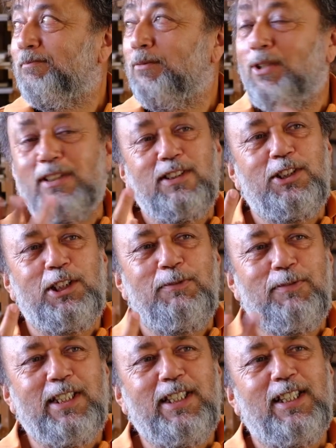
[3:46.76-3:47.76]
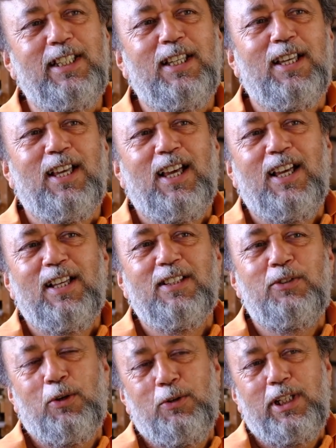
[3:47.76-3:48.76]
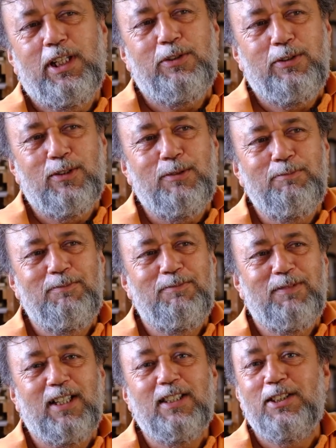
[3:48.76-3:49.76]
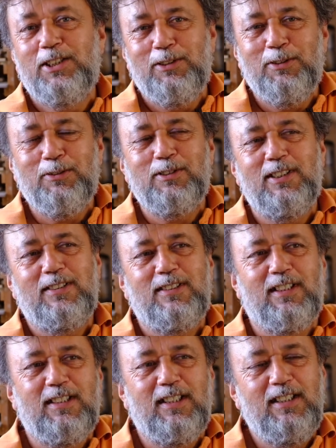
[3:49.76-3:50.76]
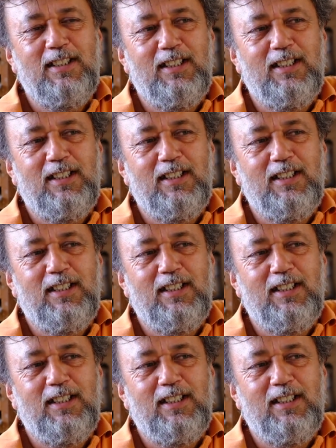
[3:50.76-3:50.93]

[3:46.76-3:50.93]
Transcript: Burası çiftlik. Köyde yaşıyorum. Anlaşılıyor seslerden.